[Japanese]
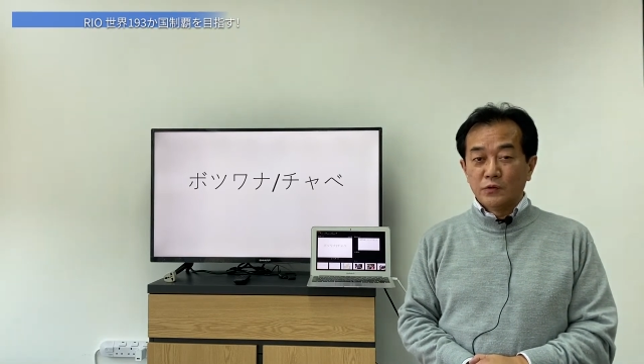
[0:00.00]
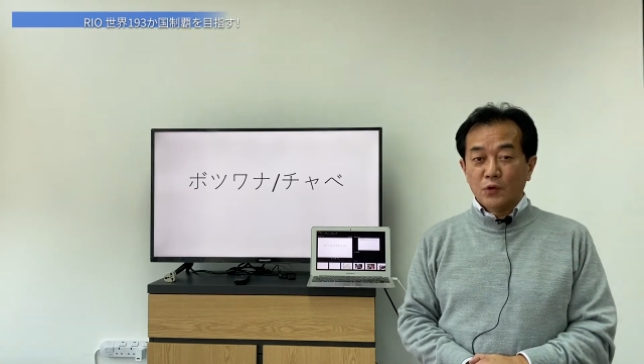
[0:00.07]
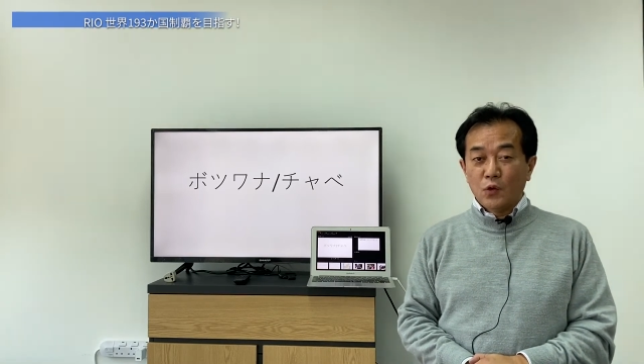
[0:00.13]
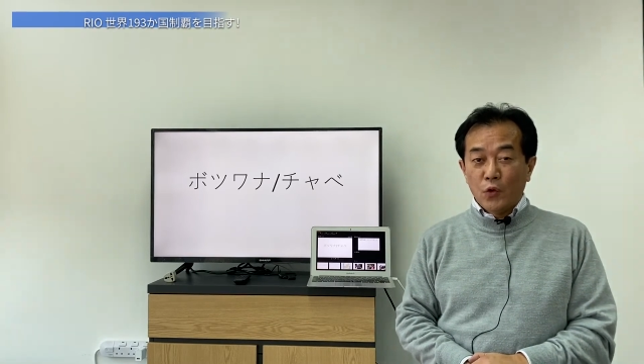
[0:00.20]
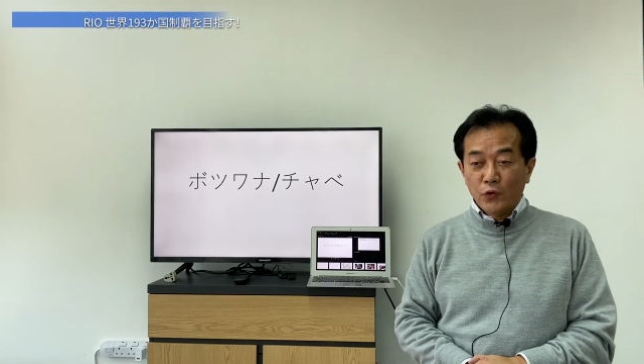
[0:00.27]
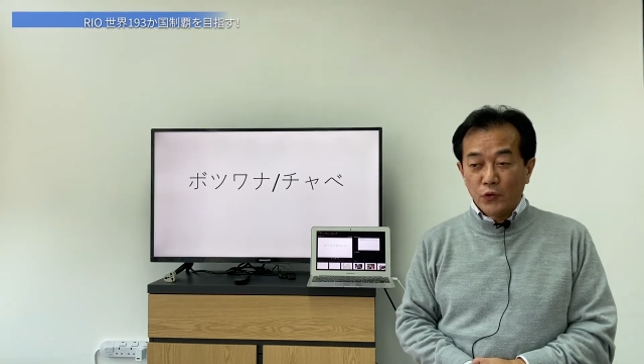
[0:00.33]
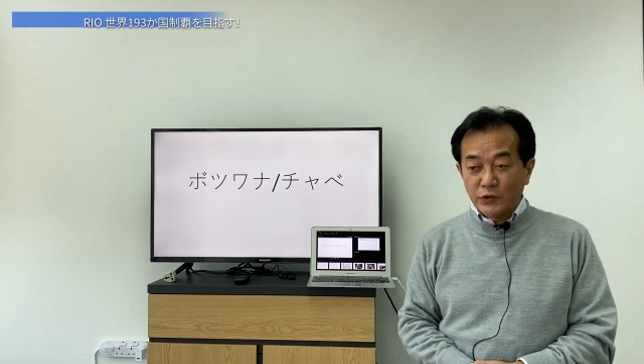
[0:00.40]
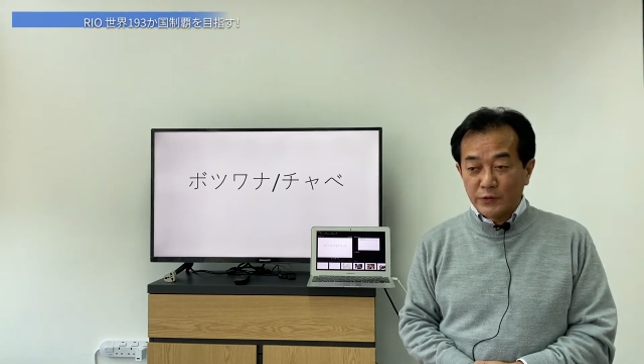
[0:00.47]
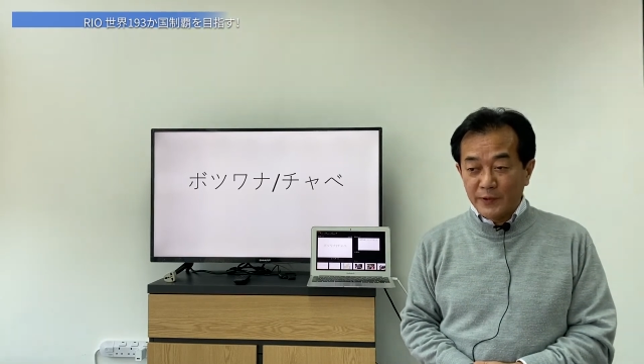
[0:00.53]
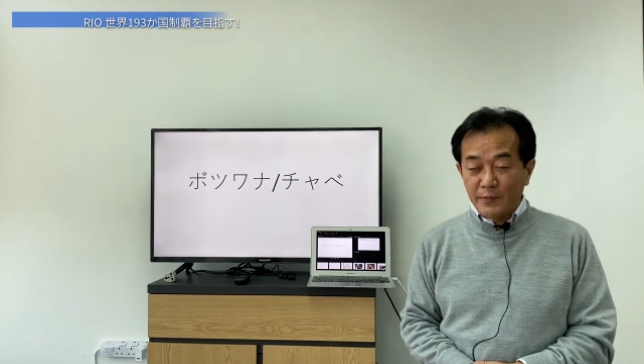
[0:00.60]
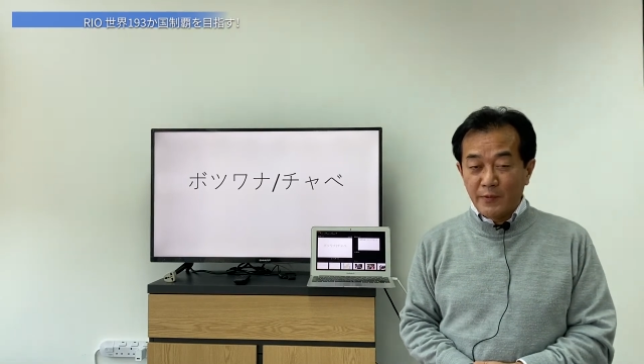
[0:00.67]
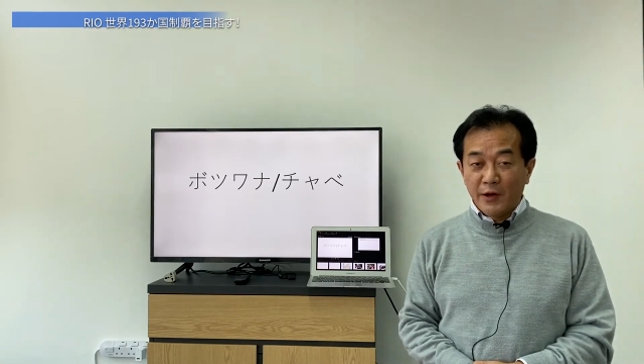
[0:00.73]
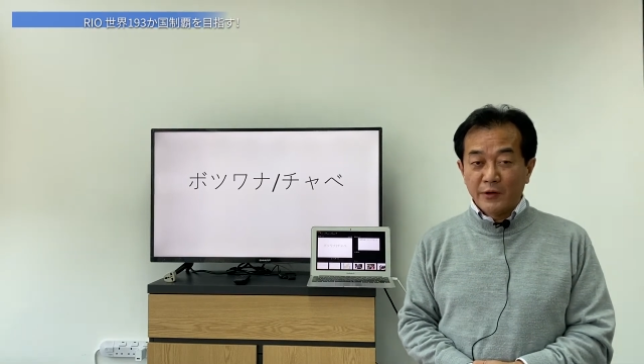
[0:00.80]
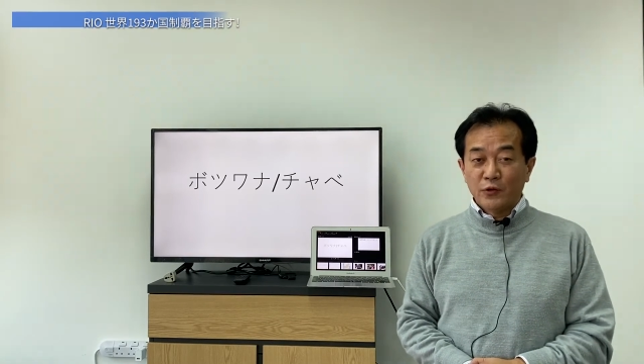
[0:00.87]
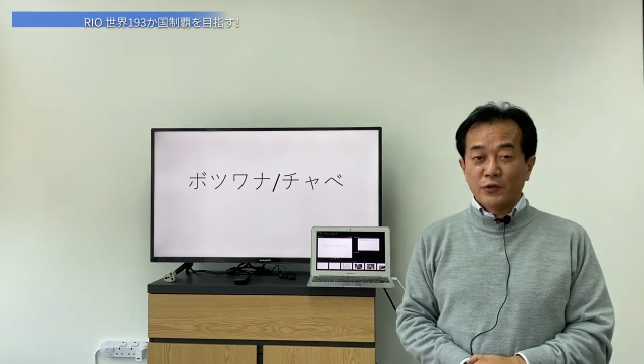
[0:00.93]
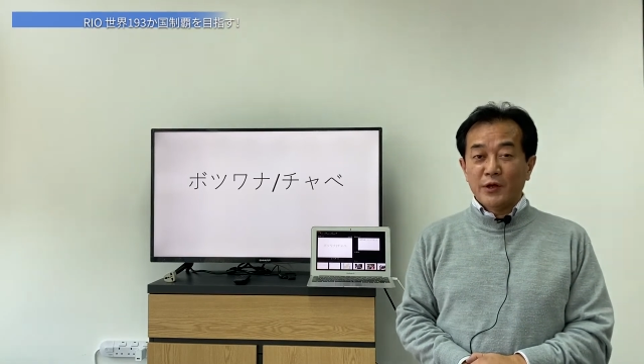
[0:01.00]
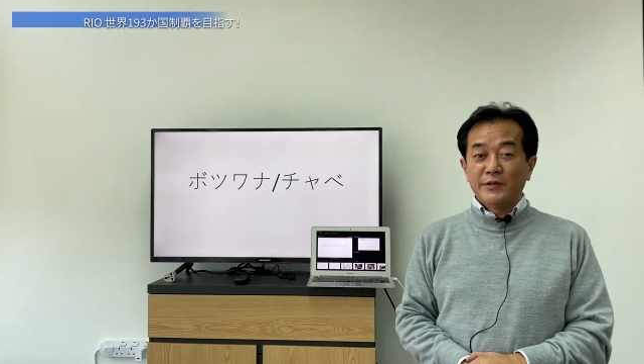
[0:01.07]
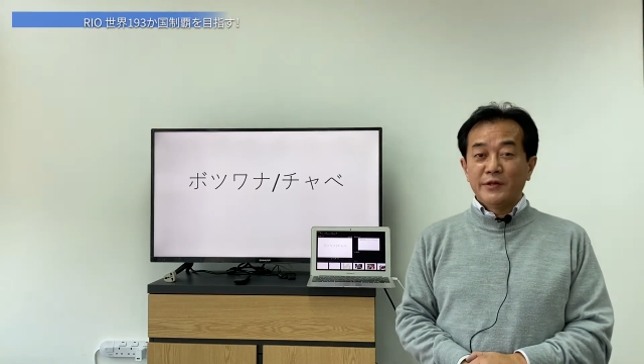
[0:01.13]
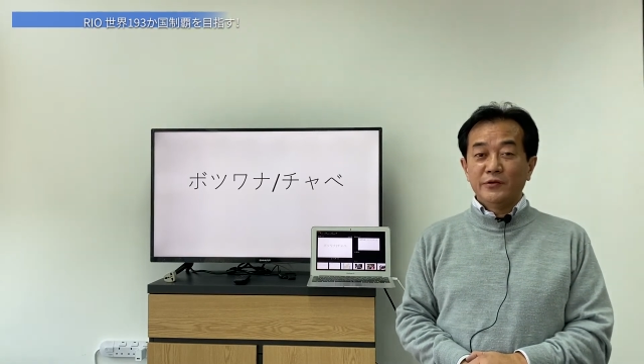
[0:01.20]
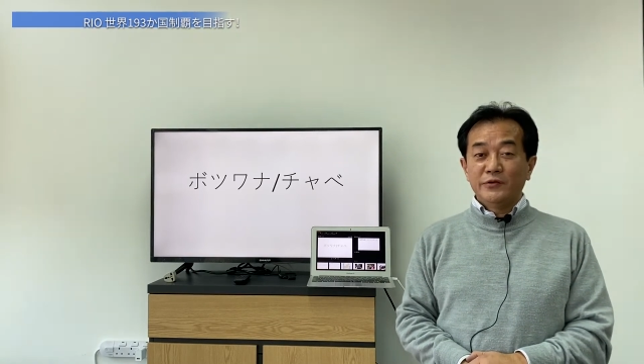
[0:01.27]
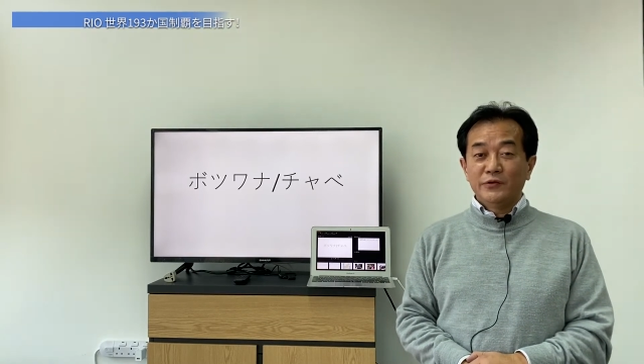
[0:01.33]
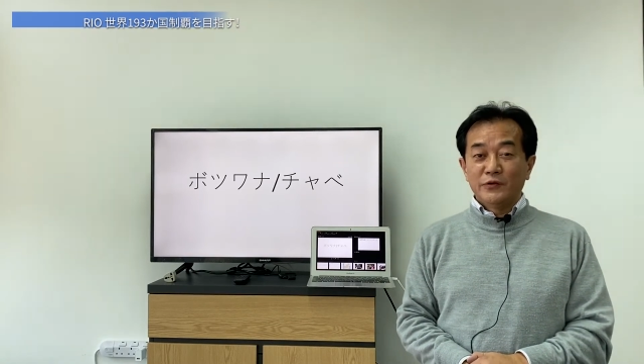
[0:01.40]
これをすべて回る予定でいる